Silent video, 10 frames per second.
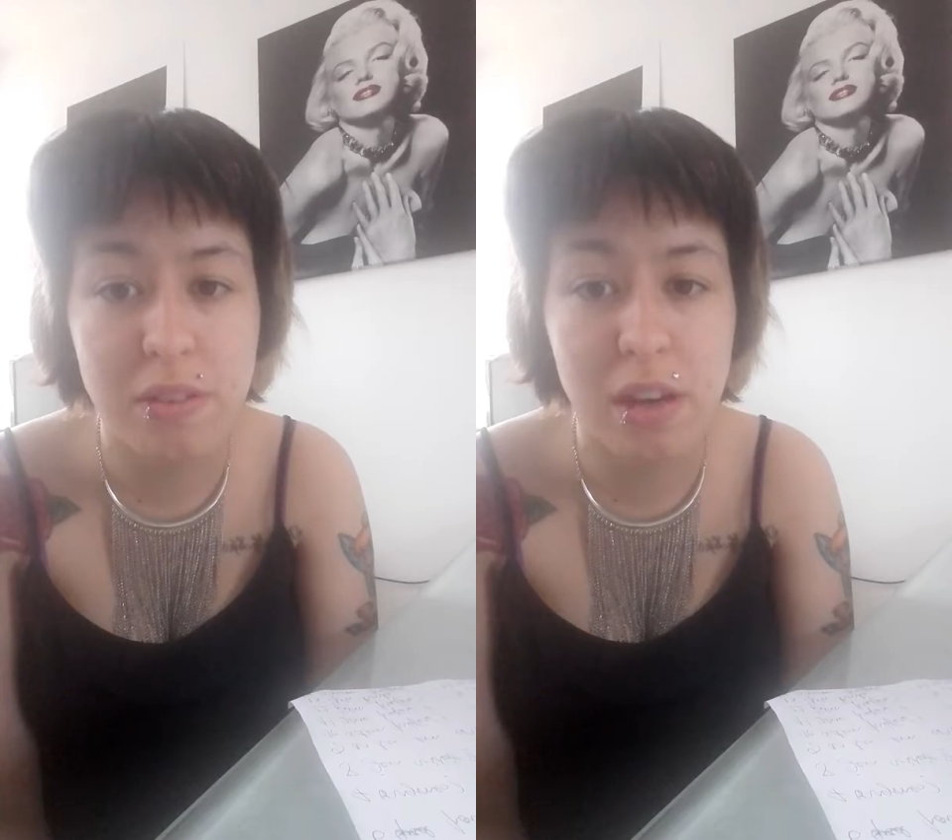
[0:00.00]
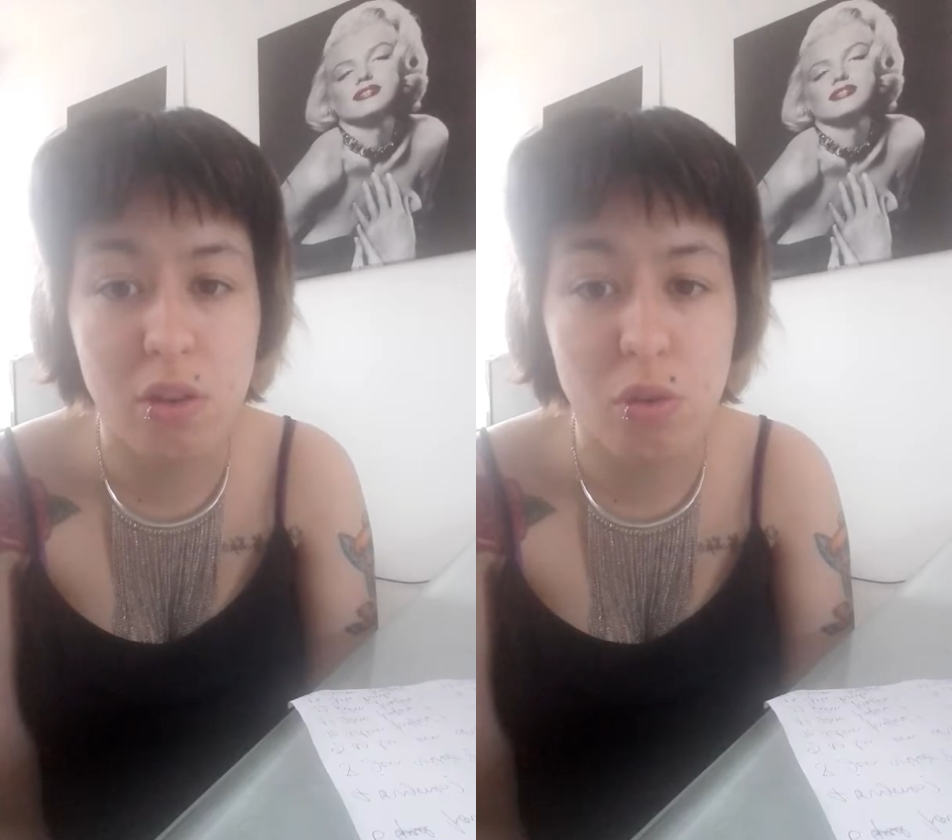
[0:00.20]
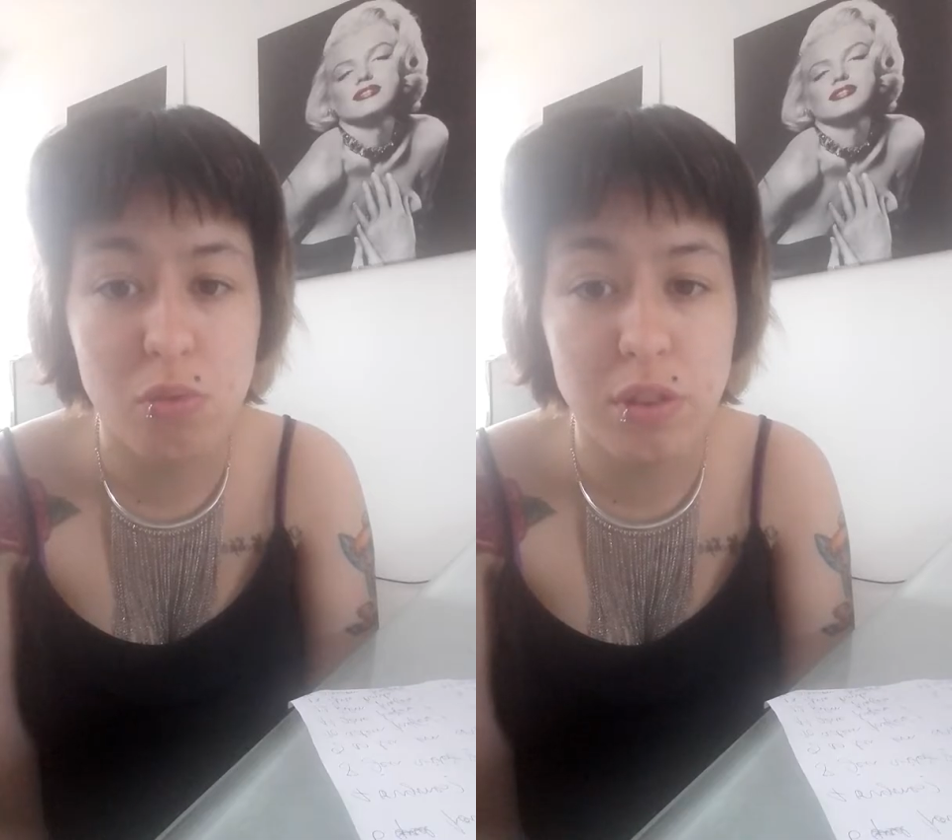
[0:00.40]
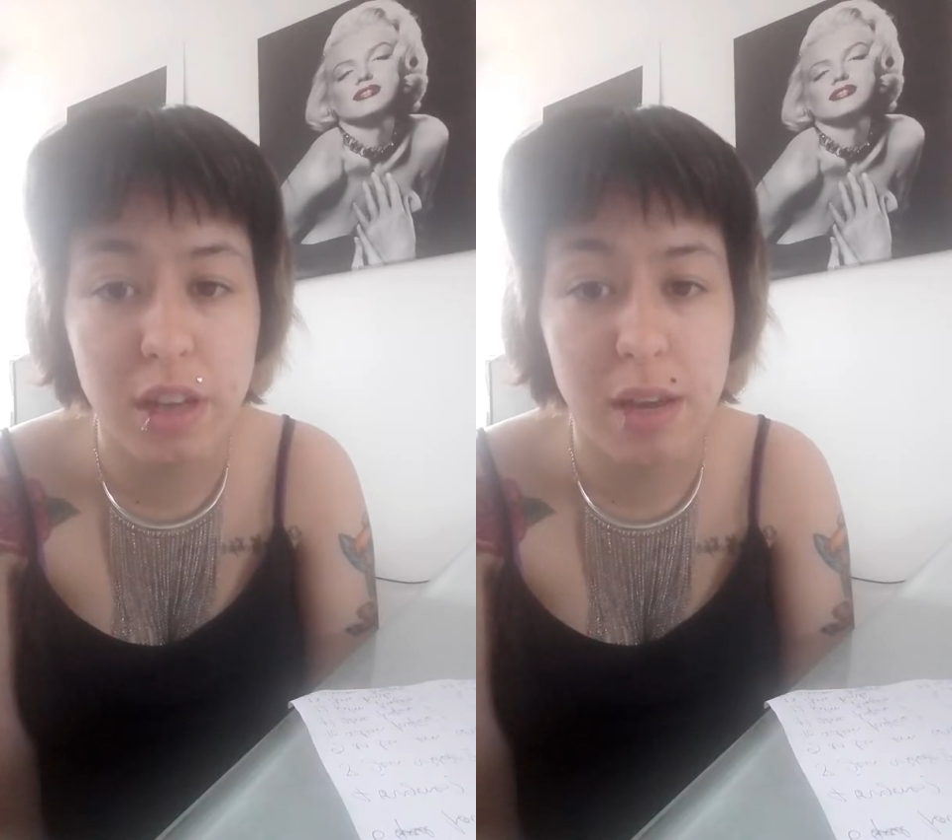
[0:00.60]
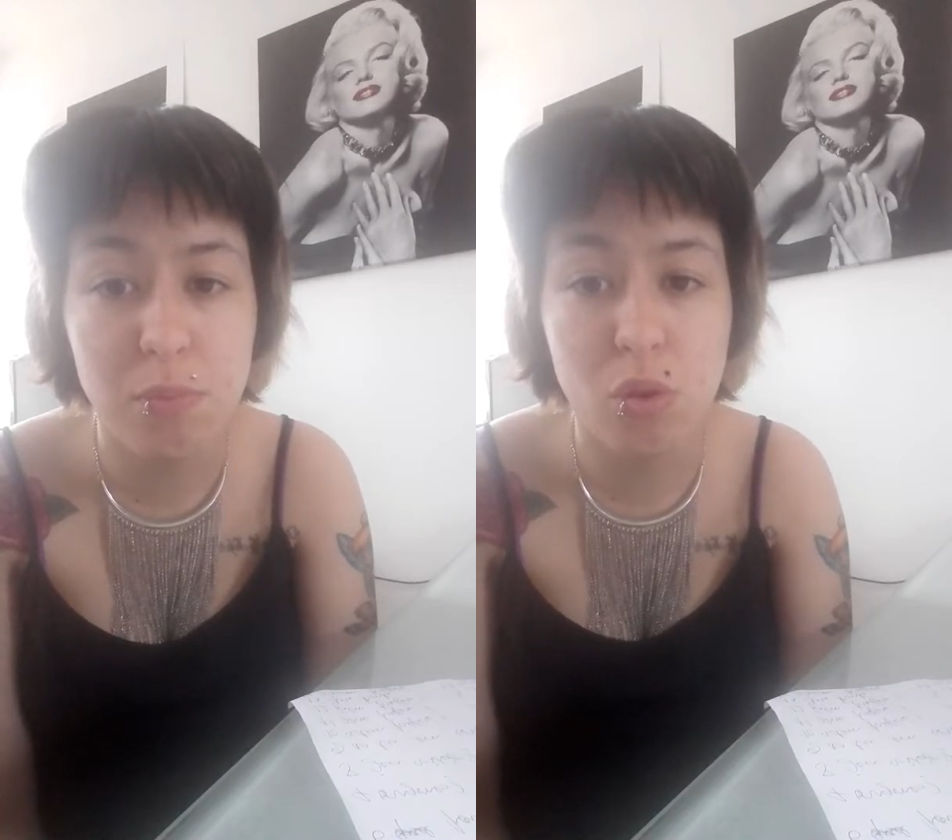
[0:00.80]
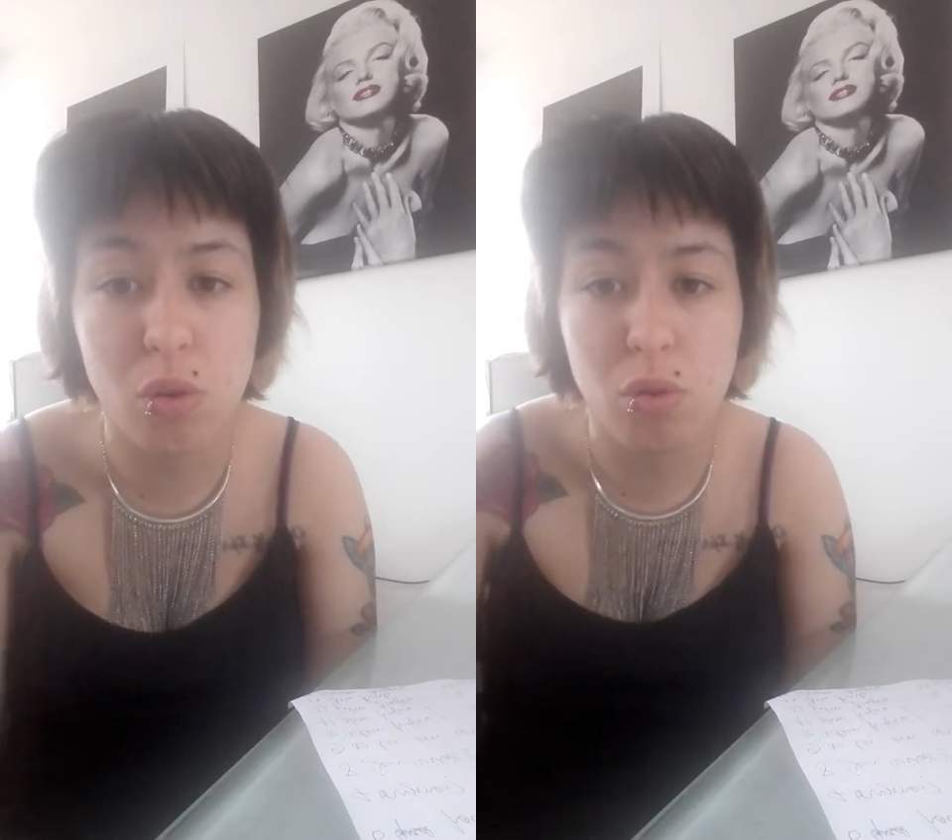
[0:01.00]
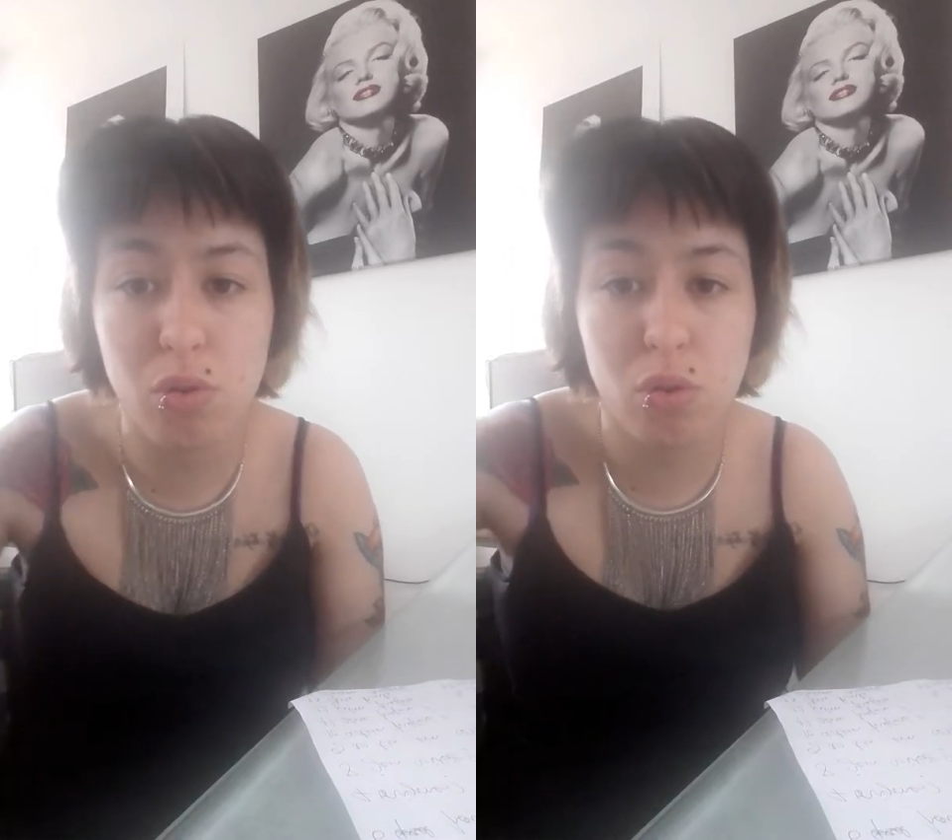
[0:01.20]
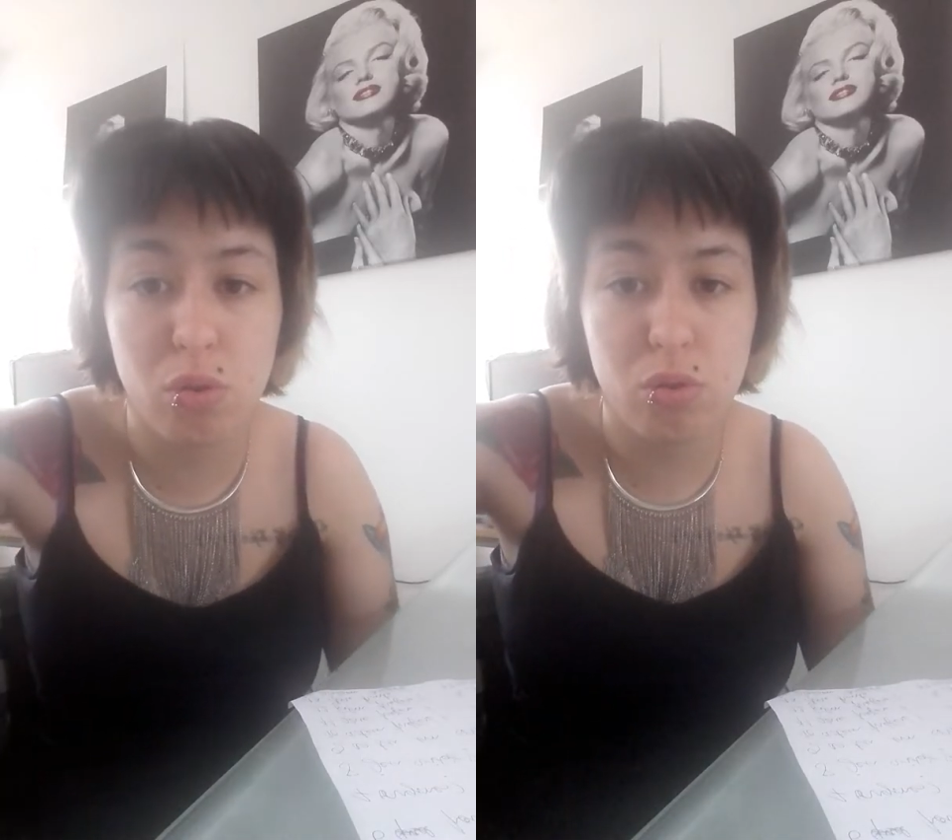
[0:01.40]
étalée comme une crêpe
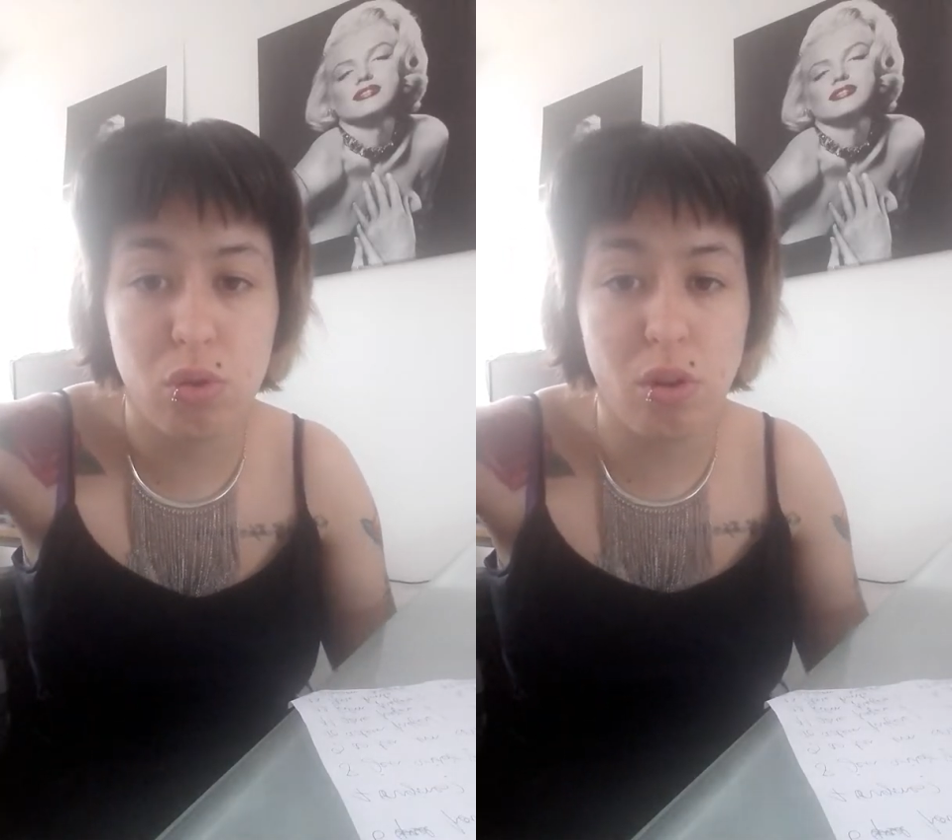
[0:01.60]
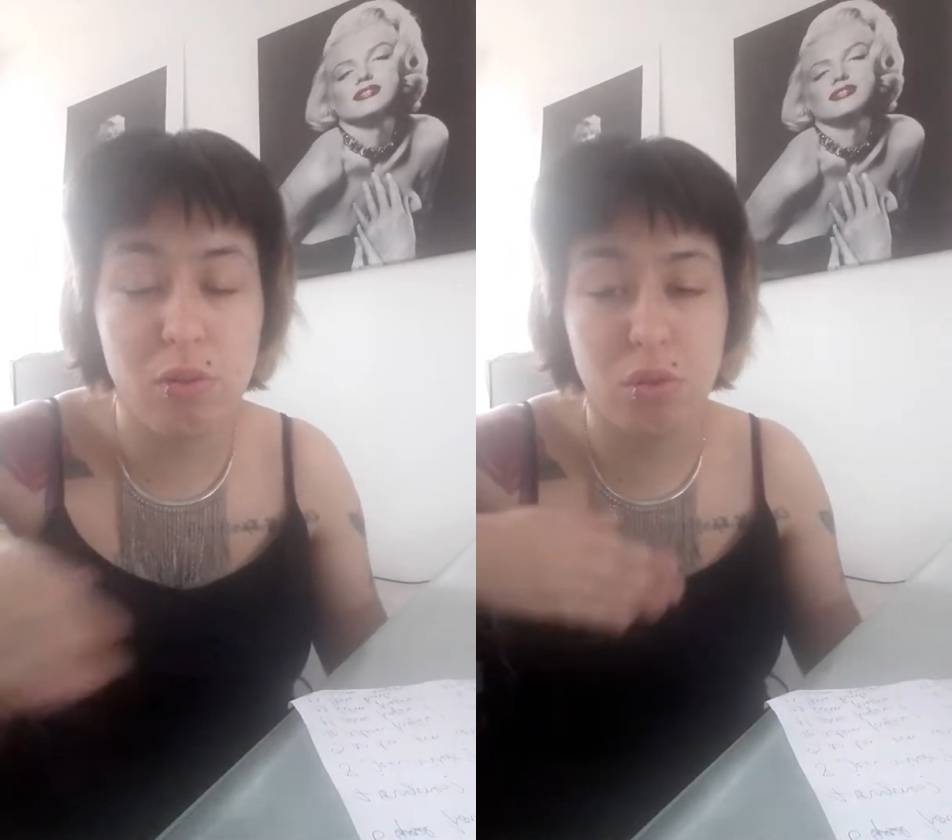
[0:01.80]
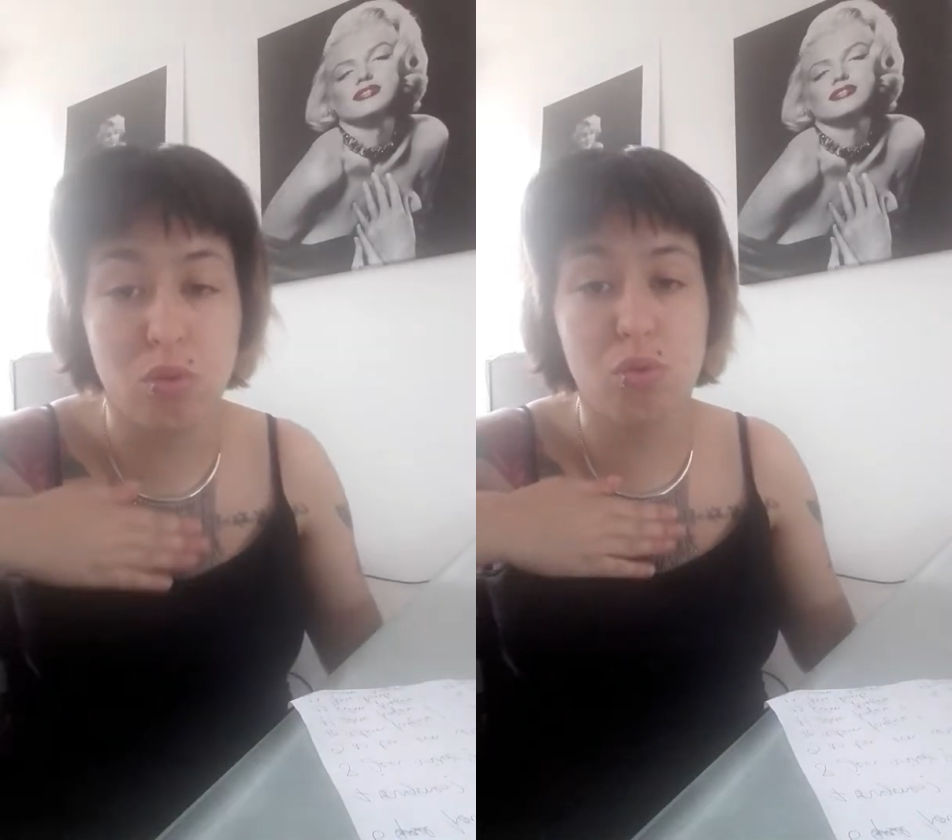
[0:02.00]
dans,